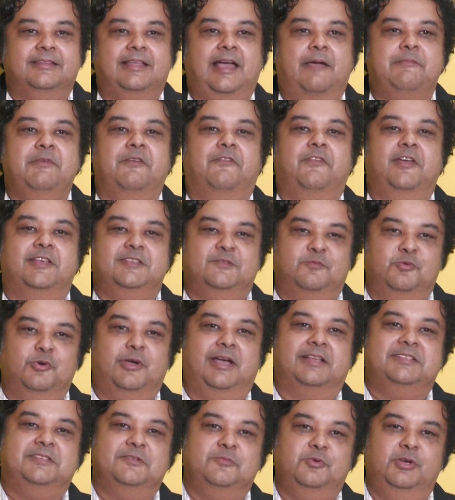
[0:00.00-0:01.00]
আমি ফেসবুক
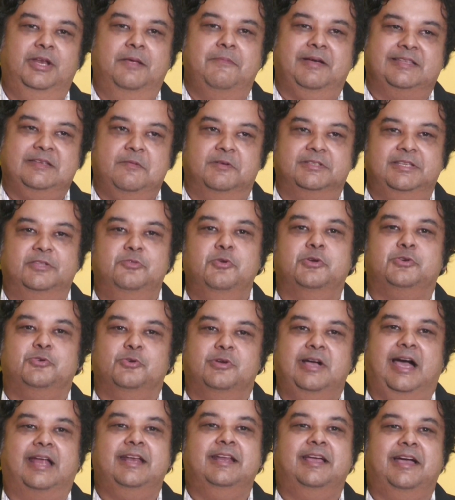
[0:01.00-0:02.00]
আছি বলি মাঝে মাঝে একটু
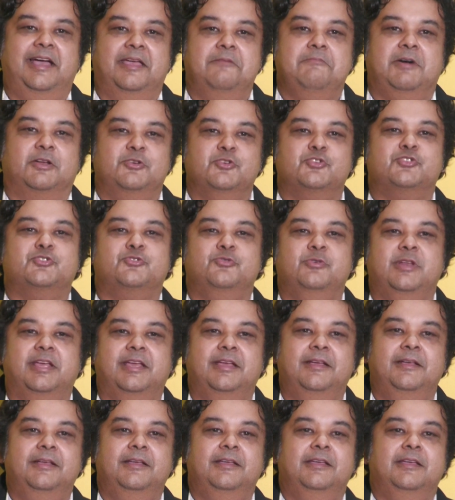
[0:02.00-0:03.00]
গান গাই মানুষ শুনে
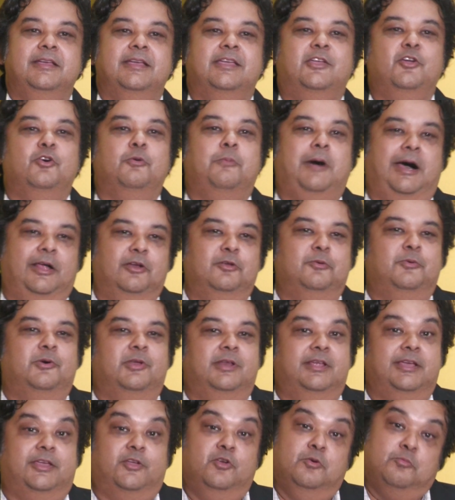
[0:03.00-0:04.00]
কেউ ভালো
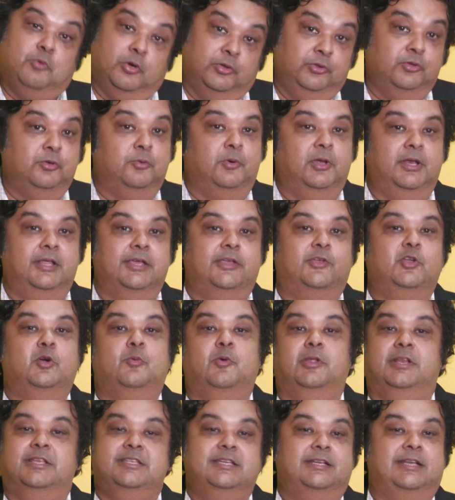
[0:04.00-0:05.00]
বলে কেউ মন্দ বলে কেউ
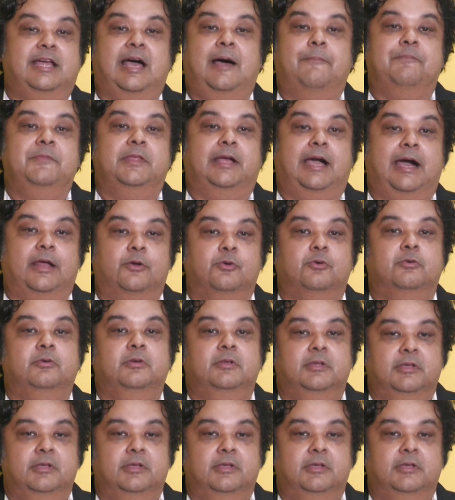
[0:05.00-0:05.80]
বলে যে না আপনার আরও